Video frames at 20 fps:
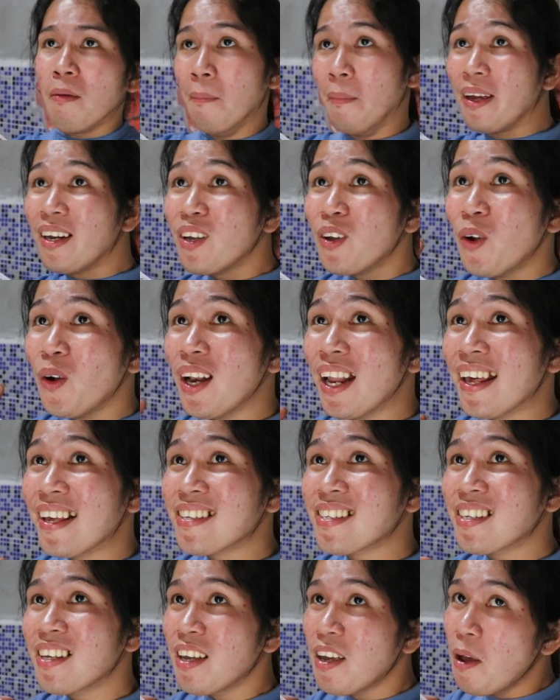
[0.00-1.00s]

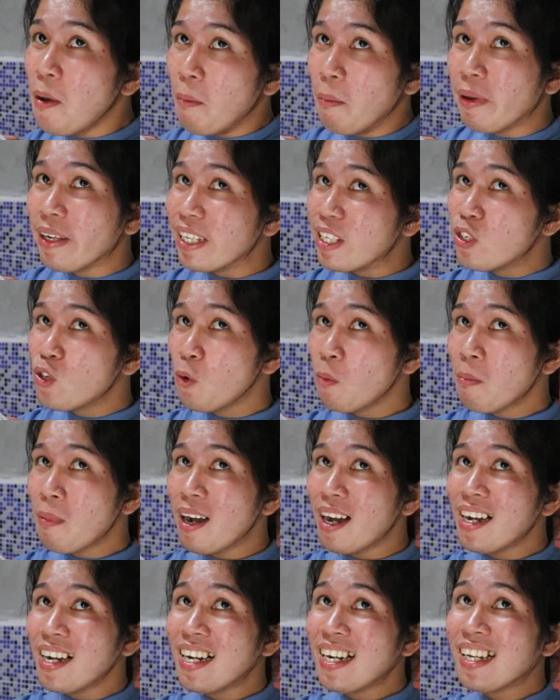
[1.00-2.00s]
Merkules, medyo
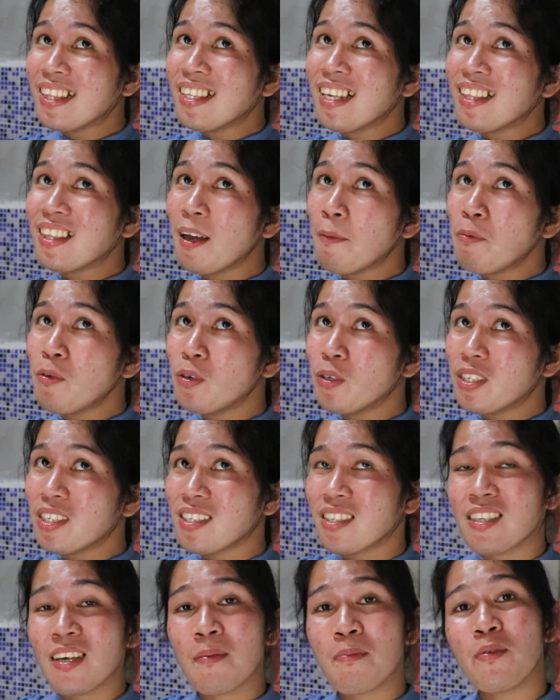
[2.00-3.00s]

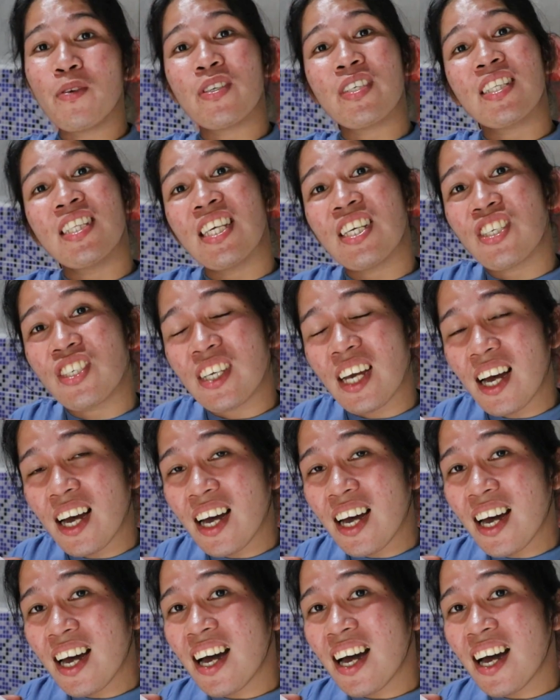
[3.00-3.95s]
matatapos-tapos na siya